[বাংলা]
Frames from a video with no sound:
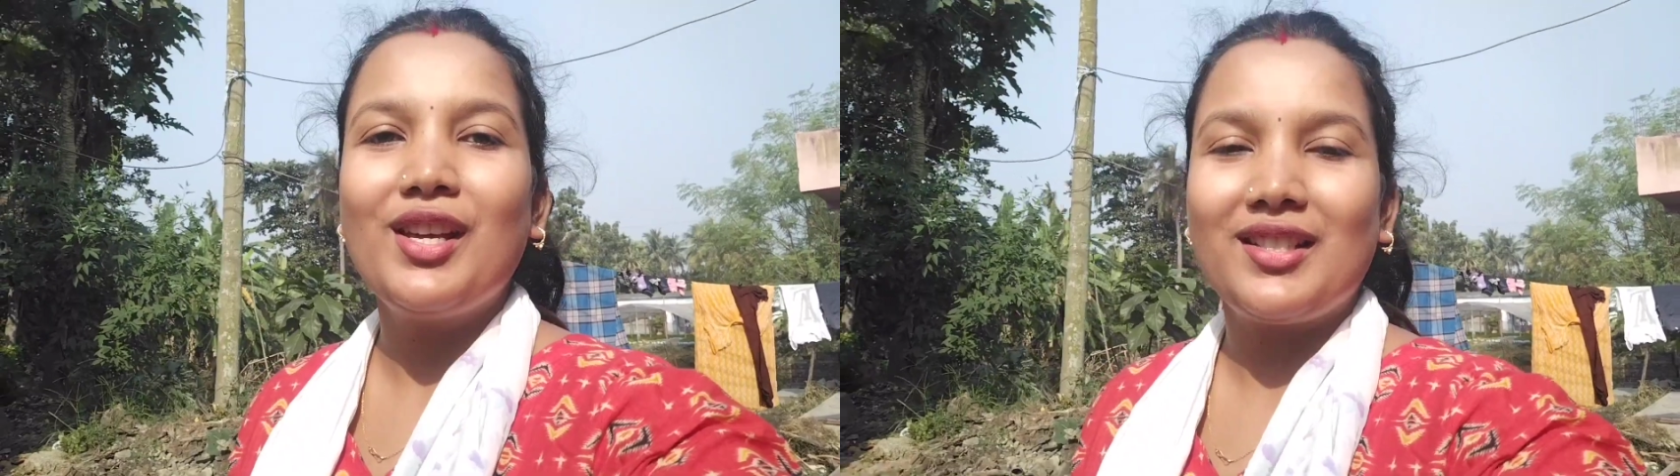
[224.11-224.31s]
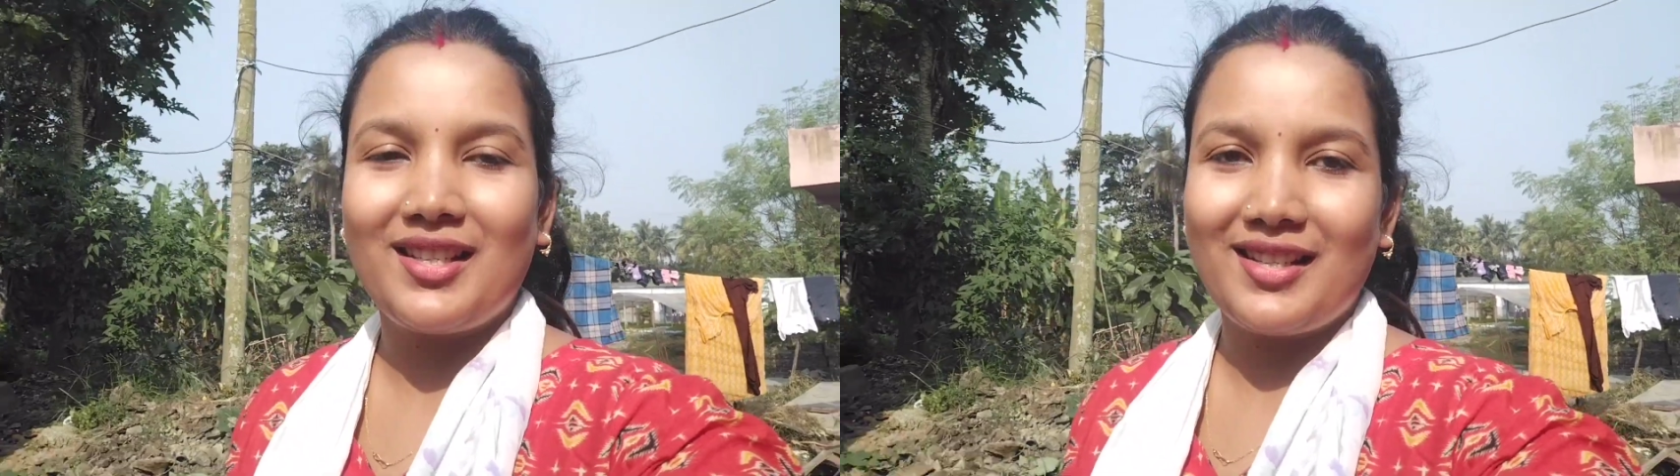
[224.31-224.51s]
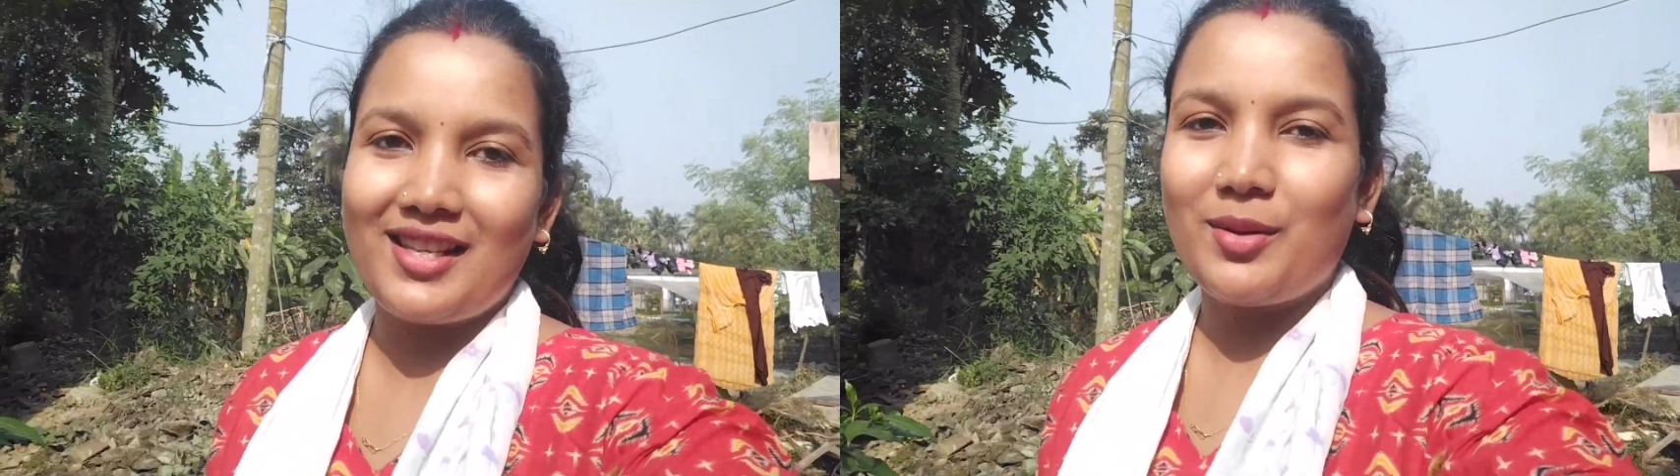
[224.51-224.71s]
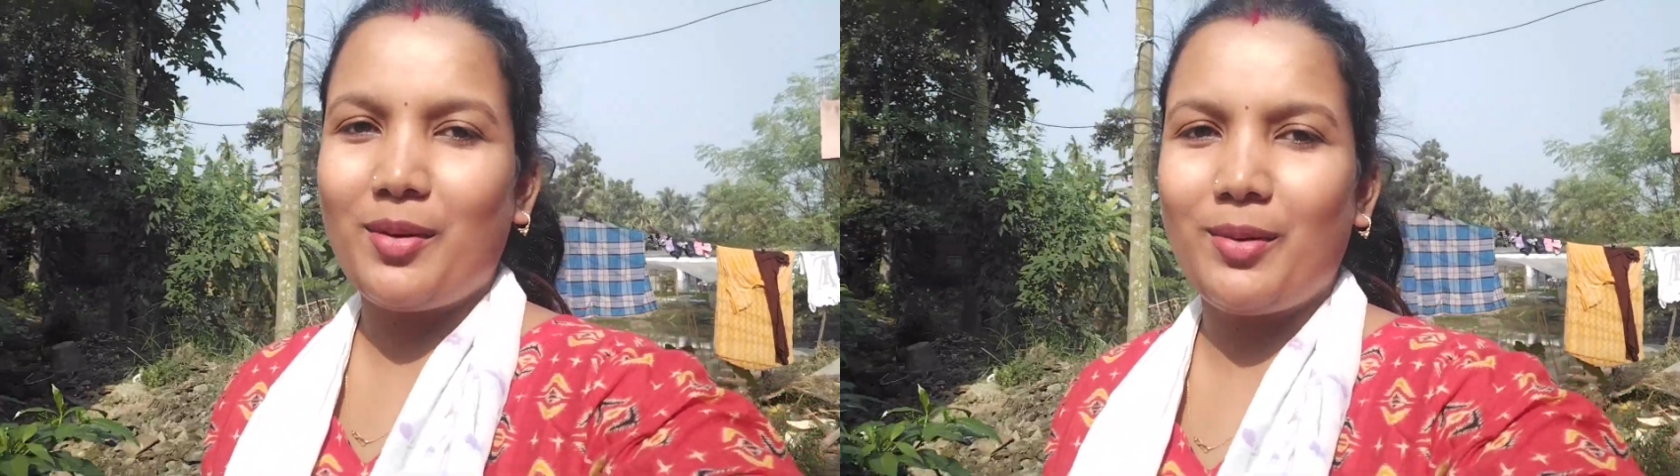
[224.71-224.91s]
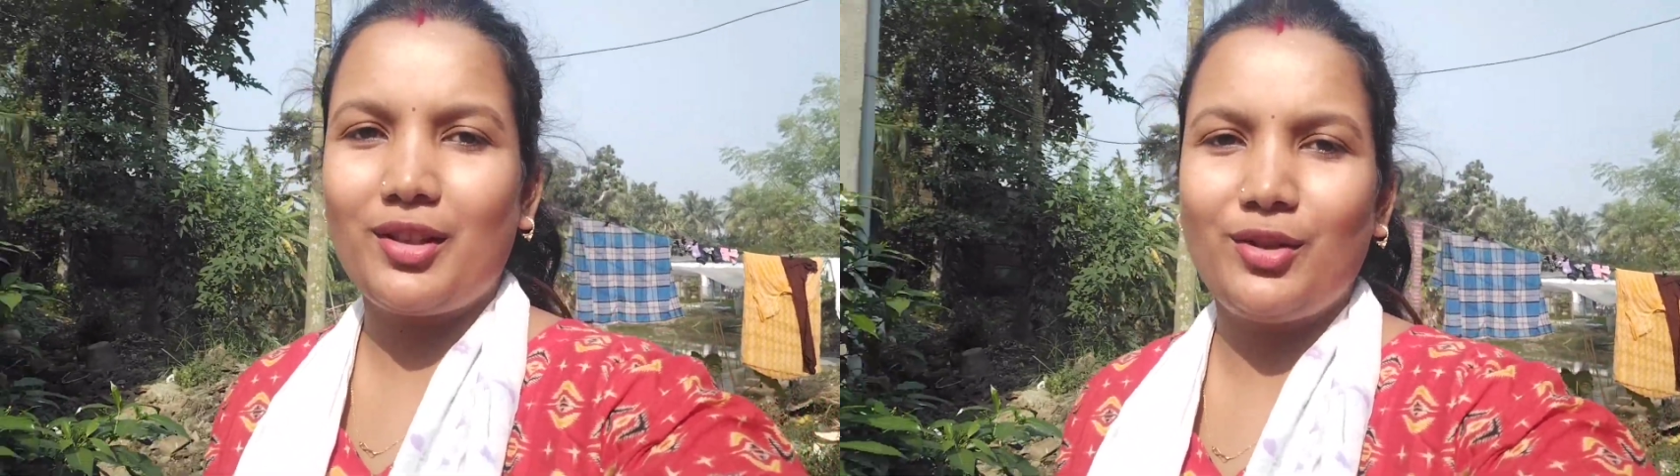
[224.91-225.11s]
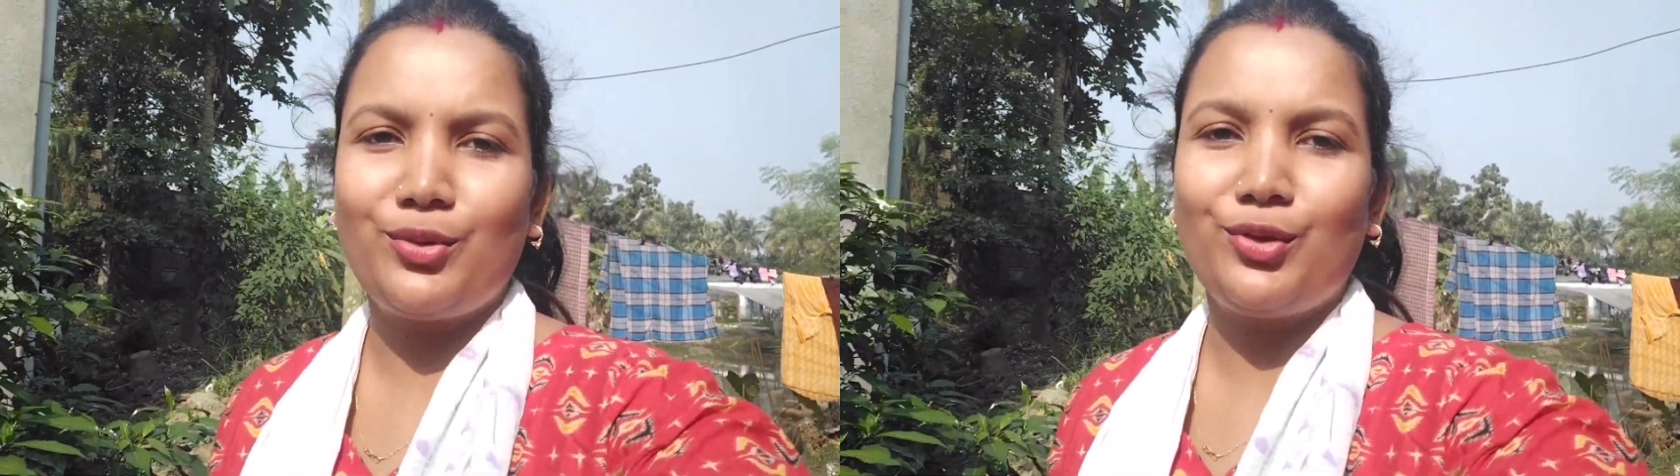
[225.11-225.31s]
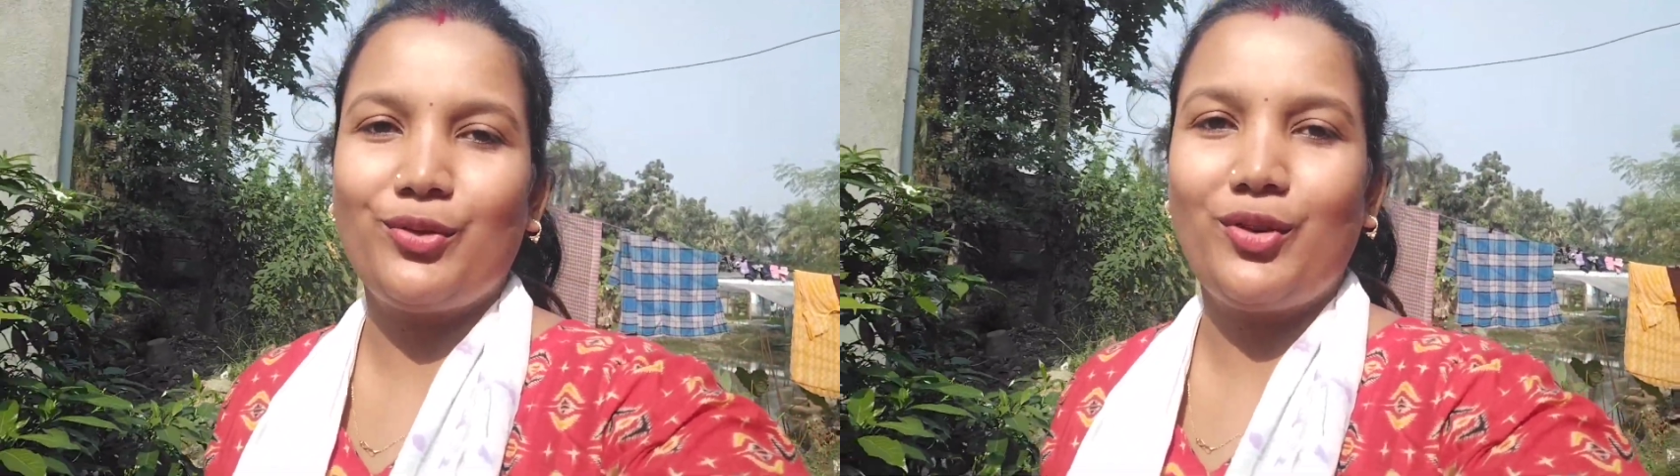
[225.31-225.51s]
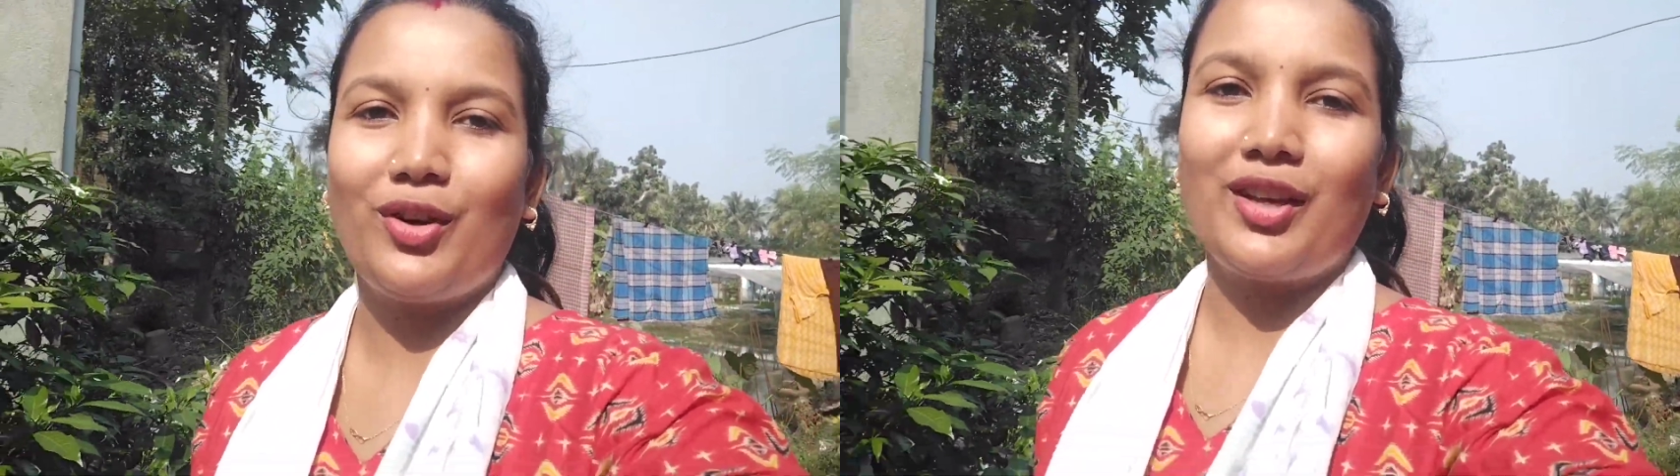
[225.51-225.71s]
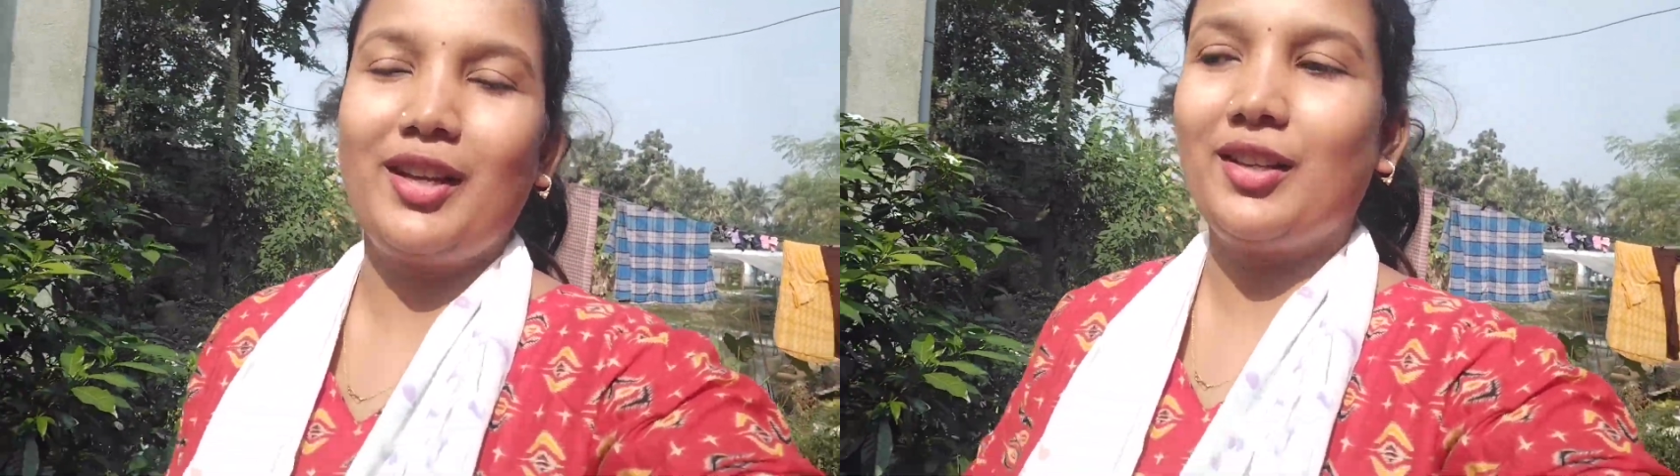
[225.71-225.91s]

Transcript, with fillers: সেটা দেখতে পাবো একটা অন্য ব্লগে